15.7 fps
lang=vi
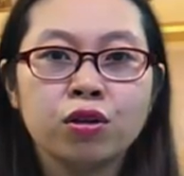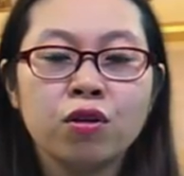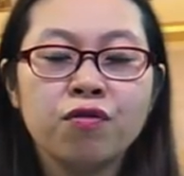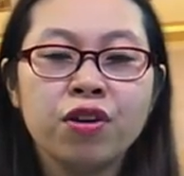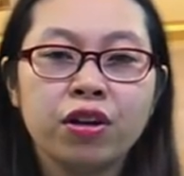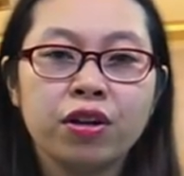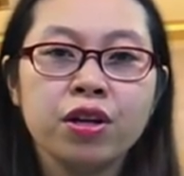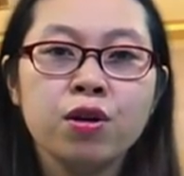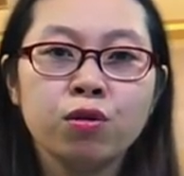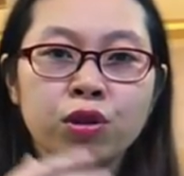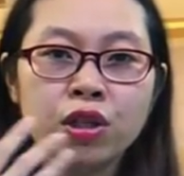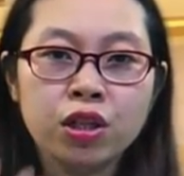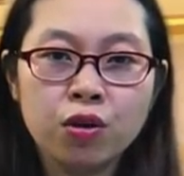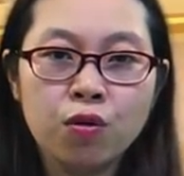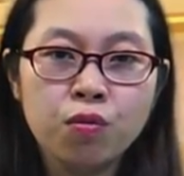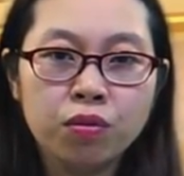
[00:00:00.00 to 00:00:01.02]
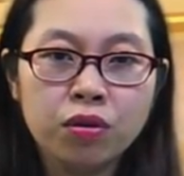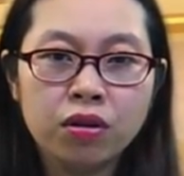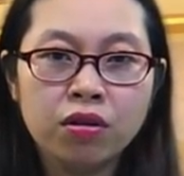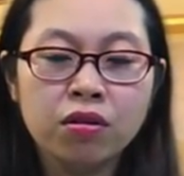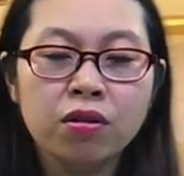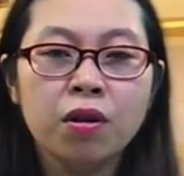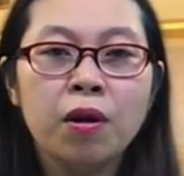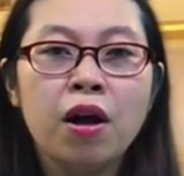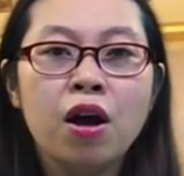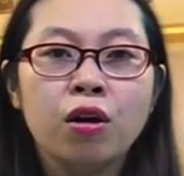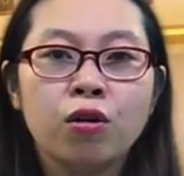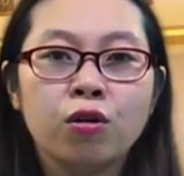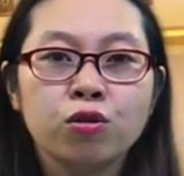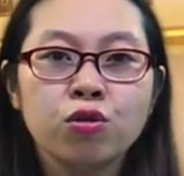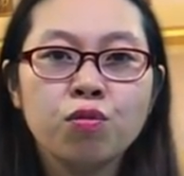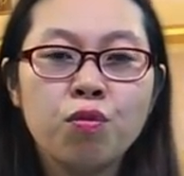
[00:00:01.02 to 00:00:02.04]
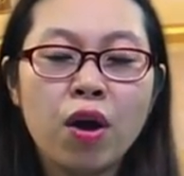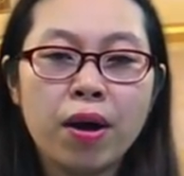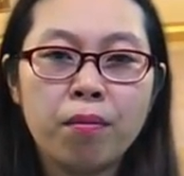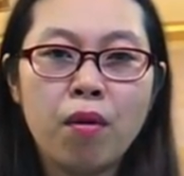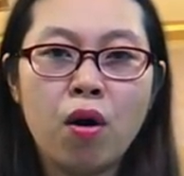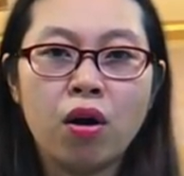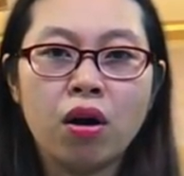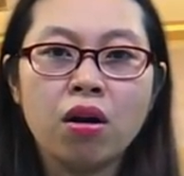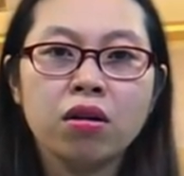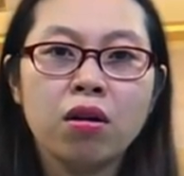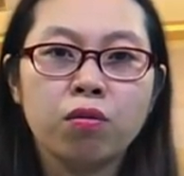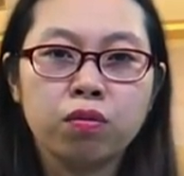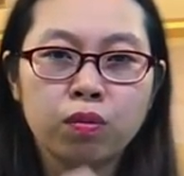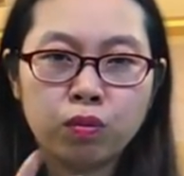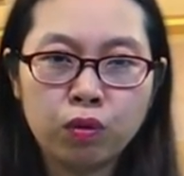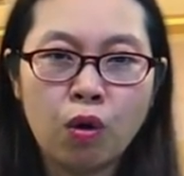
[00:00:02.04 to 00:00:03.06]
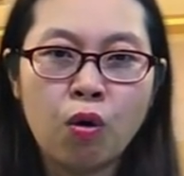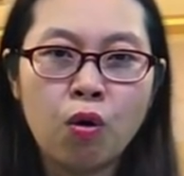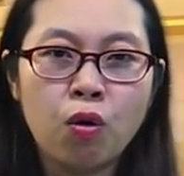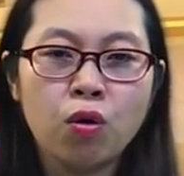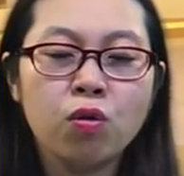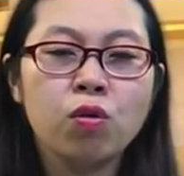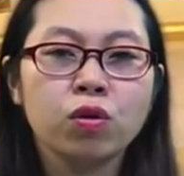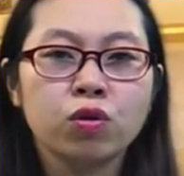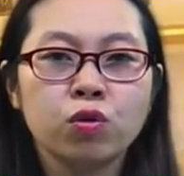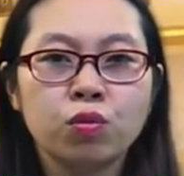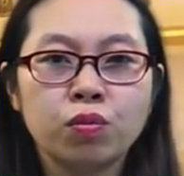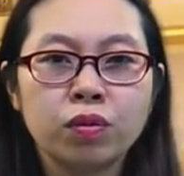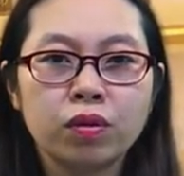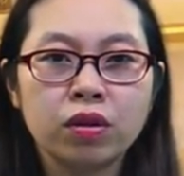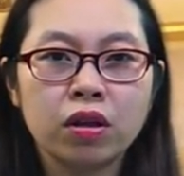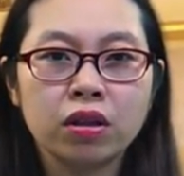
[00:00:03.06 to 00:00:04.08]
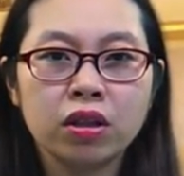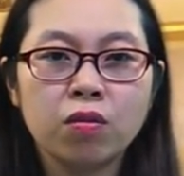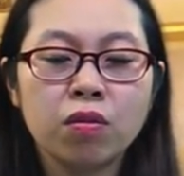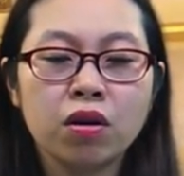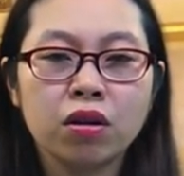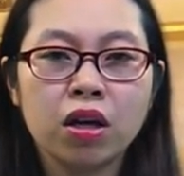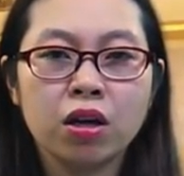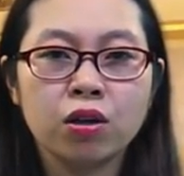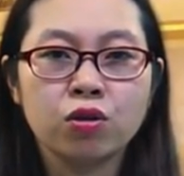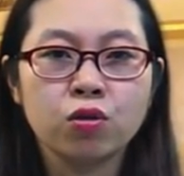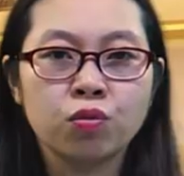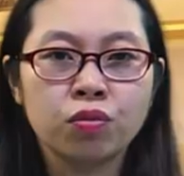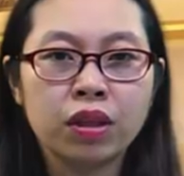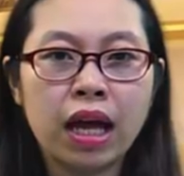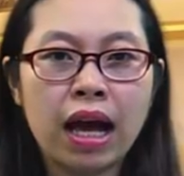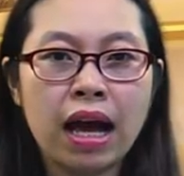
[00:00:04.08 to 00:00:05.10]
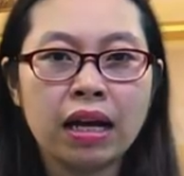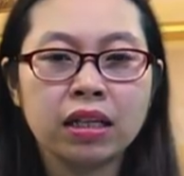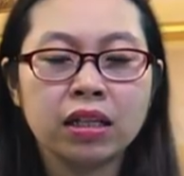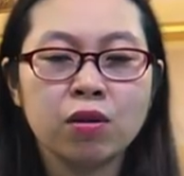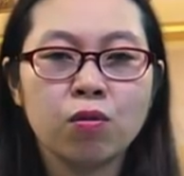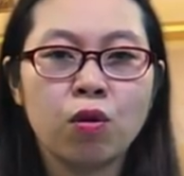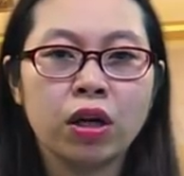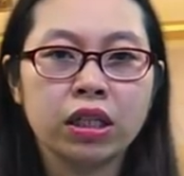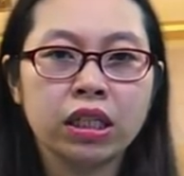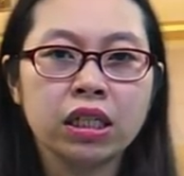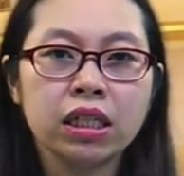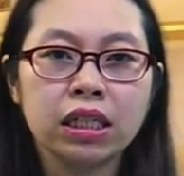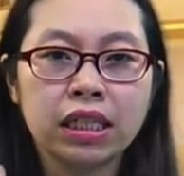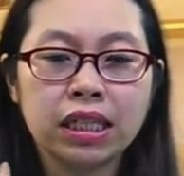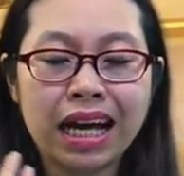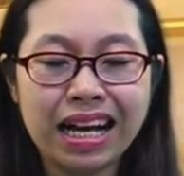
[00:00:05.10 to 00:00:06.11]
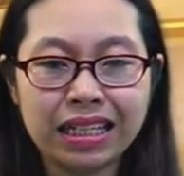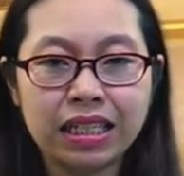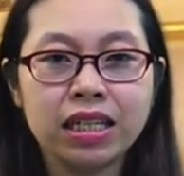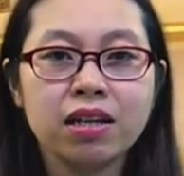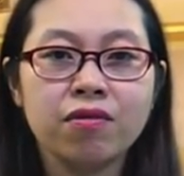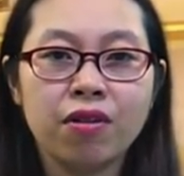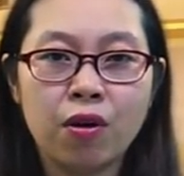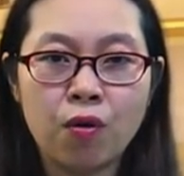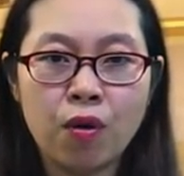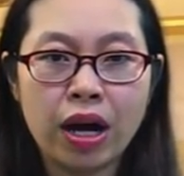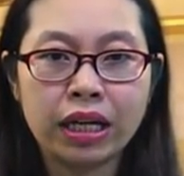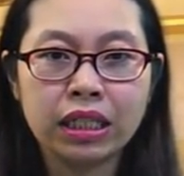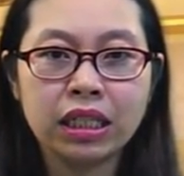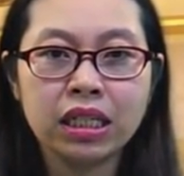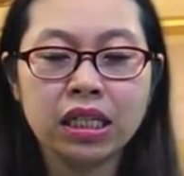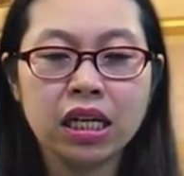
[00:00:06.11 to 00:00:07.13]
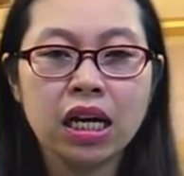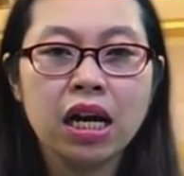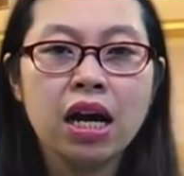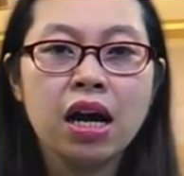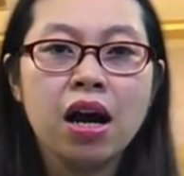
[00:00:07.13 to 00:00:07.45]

cho việc điều trị ung thư. Nó giúp loại bỏ các độc tố của trong cơ thể chúng ta trong quá trình xạ trị và hóa trị.